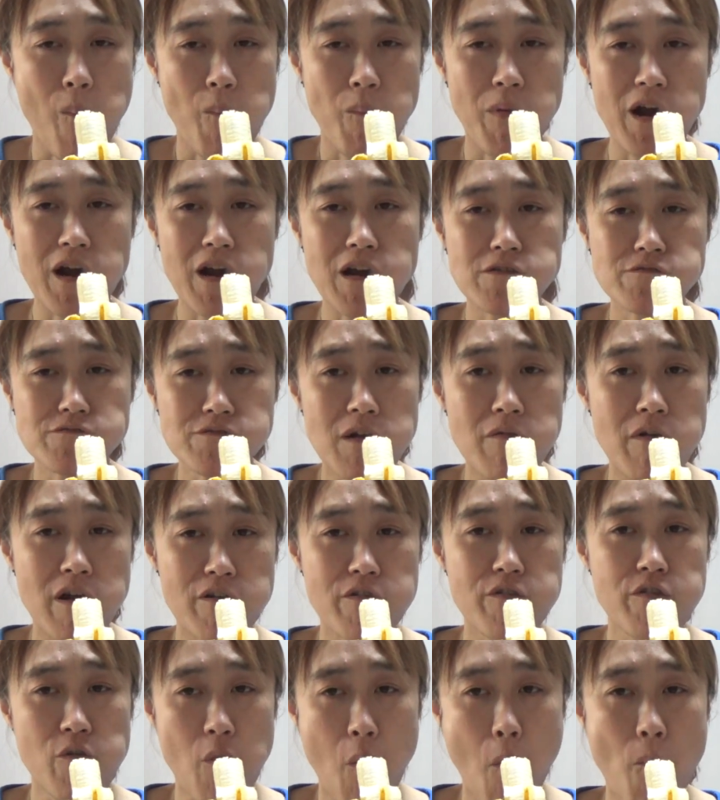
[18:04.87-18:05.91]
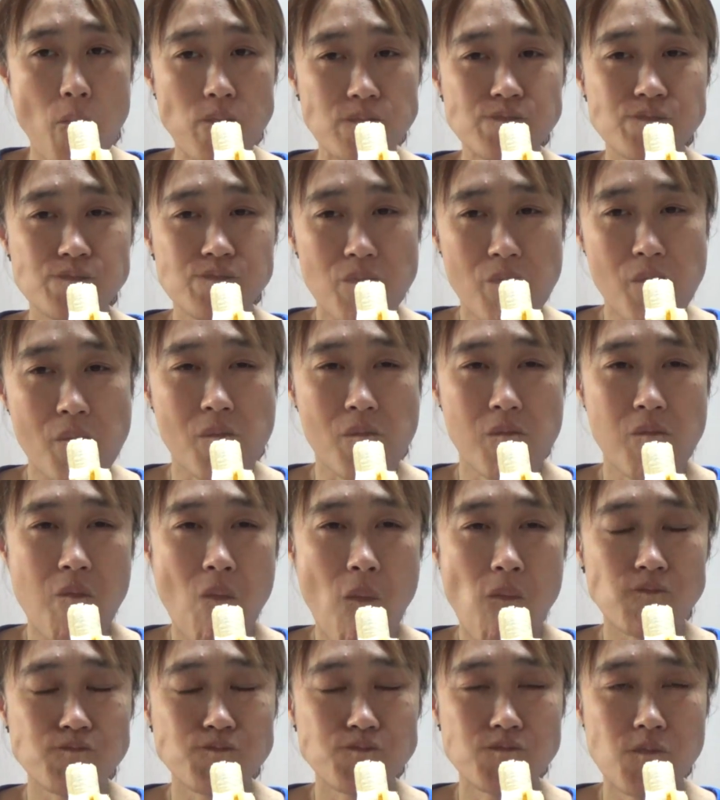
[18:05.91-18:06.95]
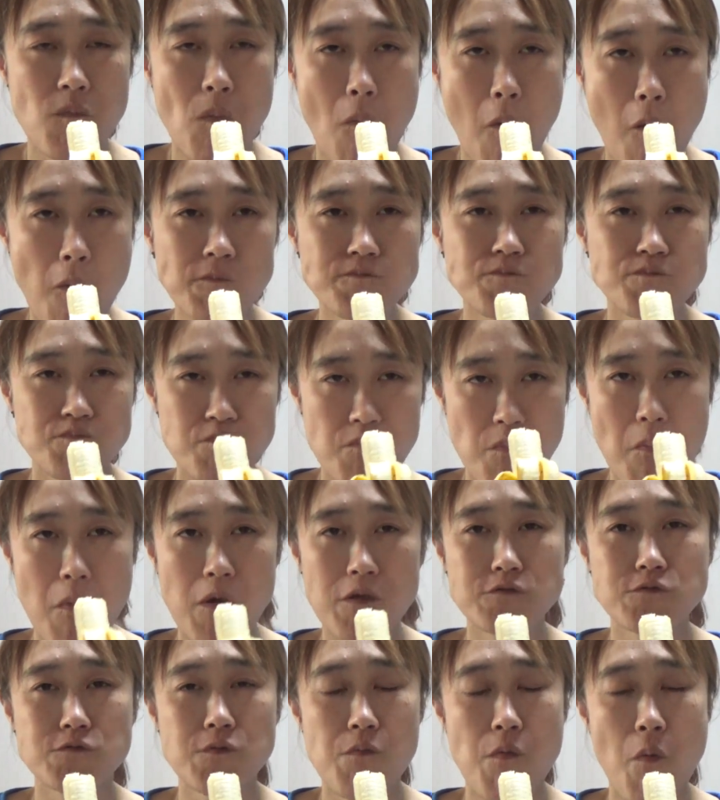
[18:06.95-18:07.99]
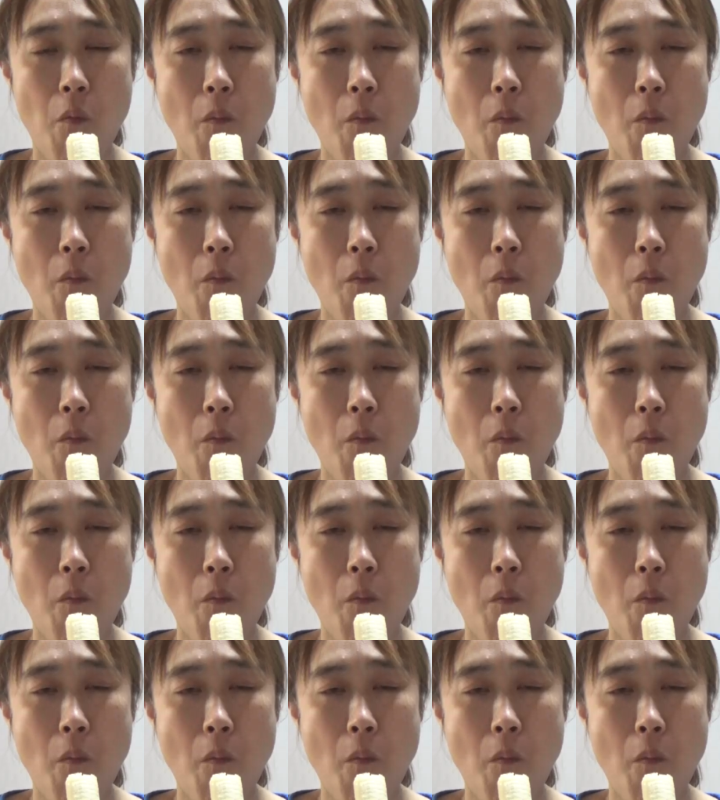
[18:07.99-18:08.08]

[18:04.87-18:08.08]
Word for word: バランスは悪いよもう、まあ、でも